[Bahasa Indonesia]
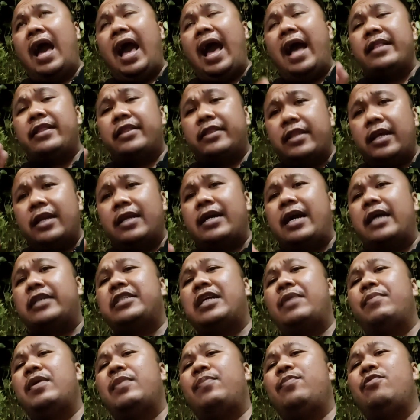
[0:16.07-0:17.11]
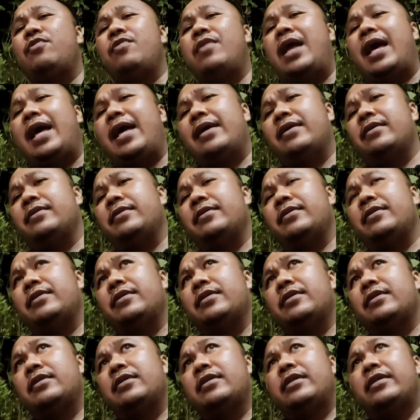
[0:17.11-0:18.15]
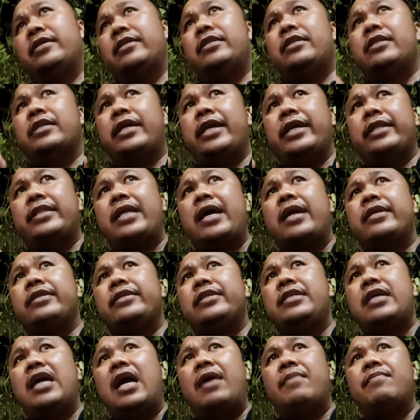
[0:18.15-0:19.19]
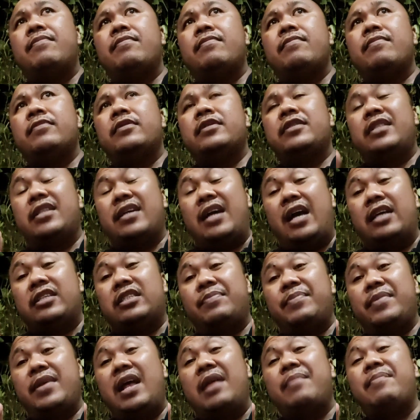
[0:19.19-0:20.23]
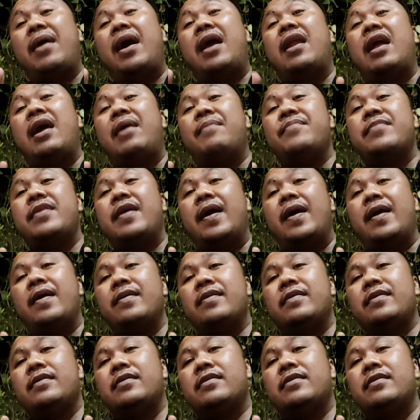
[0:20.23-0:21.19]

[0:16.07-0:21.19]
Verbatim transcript: antar customer pulang sekitar jam setengah sembilan malam ya